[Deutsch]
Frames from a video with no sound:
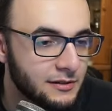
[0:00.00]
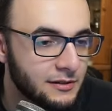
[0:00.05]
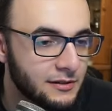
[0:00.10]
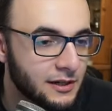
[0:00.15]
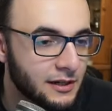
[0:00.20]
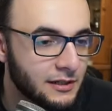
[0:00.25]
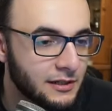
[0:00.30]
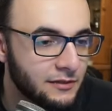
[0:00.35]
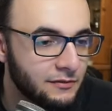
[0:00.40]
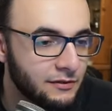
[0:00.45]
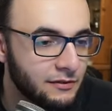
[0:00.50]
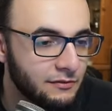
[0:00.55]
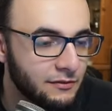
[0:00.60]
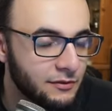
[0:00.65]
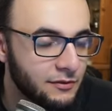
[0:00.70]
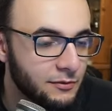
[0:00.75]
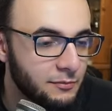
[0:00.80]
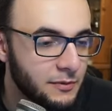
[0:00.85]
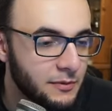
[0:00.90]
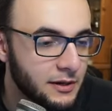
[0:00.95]
aktivieren wir
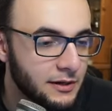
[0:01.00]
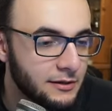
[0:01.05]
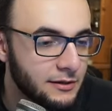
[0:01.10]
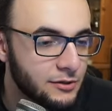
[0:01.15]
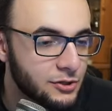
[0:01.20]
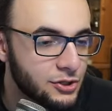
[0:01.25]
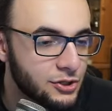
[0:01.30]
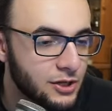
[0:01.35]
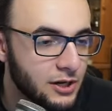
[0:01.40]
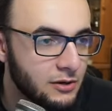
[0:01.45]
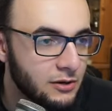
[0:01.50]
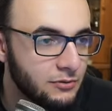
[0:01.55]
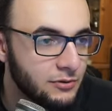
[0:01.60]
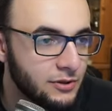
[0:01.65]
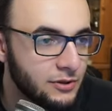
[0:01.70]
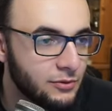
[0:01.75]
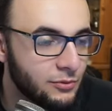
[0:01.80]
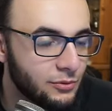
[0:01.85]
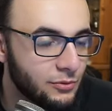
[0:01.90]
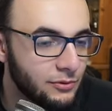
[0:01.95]
doch mal
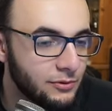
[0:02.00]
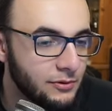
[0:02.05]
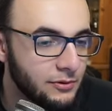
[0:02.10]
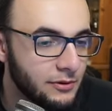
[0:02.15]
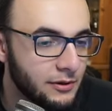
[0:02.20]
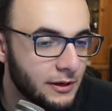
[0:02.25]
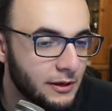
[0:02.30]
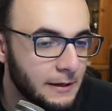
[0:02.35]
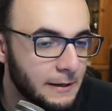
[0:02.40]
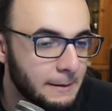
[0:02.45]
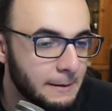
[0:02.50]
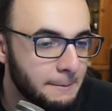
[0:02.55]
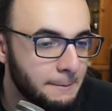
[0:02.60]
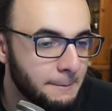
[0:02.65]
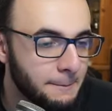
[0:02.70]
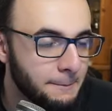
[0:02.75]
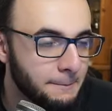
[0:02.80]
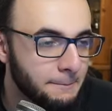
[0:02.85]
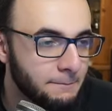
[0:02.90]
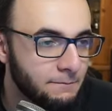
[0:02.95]
Shaunion.
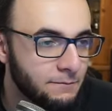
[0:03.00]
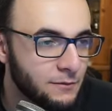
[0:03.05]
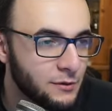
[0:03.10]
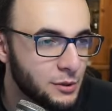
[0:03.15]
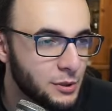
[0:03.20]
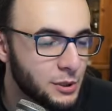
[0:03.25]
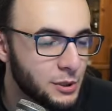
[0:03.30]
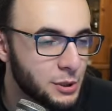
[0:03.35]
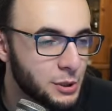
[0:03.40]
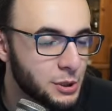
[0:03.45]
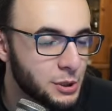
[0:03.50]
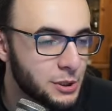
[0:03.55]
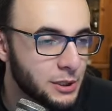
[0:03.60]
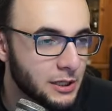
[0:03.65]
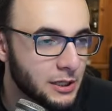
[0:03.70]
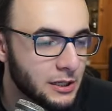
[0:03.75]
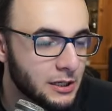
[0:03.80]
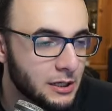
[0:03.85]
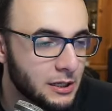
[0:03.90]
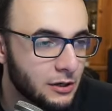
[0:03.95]
Ähm, wir
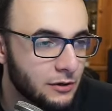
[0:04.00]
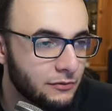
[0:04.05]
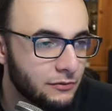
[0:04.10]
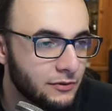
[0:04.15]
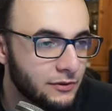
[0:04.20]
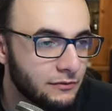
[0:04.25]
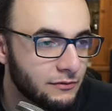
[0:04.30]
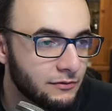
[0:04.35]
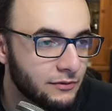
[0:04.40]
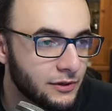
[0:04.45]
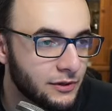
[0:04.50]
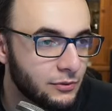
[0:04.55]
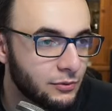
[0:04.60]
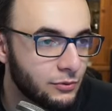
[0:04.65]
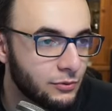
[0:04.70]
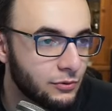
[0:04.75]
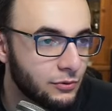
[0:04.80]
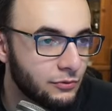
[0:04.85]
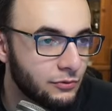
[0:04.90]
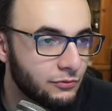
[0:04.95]
schicken auf den
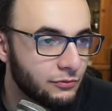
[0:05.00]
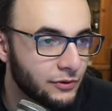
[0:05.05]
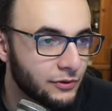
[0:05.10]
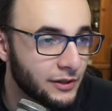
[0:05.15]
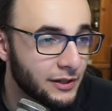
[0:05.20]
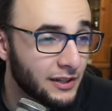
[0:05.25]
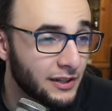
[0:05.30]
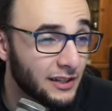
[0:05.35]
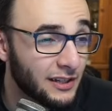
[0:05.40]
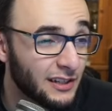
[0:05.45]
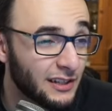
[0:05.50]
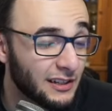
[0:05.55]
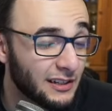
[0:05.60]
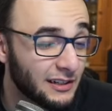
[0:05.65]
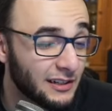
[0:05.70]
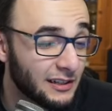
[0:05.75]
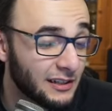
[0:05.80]
Friedhof äh,